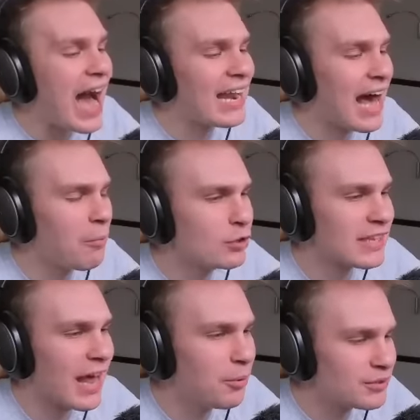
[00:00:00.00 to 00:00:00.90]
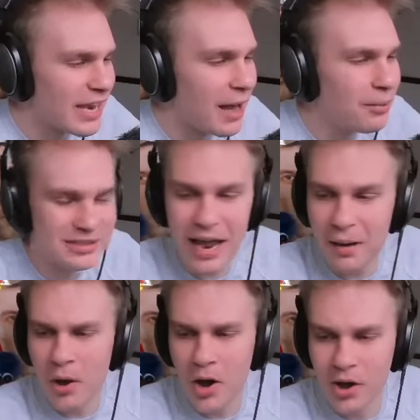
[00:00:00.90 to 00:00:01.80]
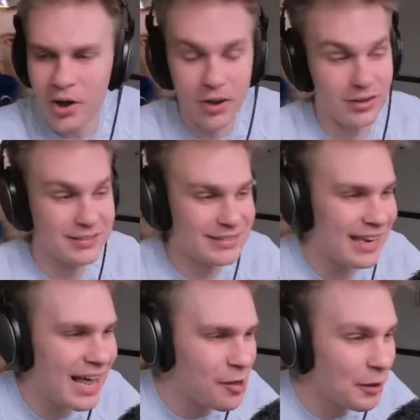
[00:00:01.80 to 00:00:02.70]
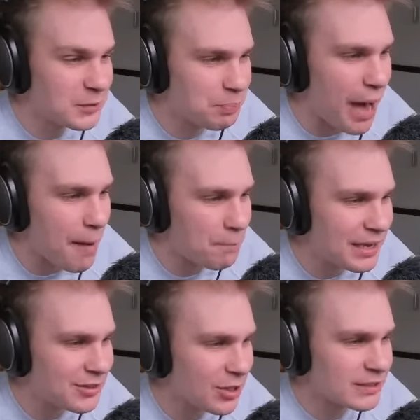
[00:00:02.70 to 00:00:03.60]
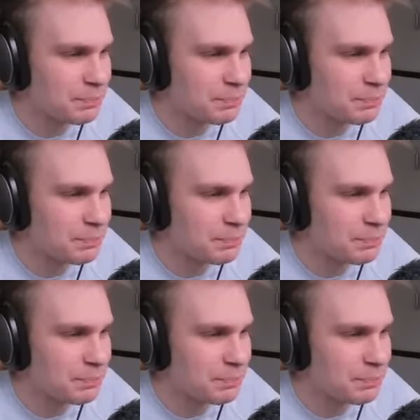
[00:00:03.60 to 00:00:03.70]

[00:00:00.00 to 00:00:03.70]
lamus, lamus, lamus, lamus. Dobra, Laos papitos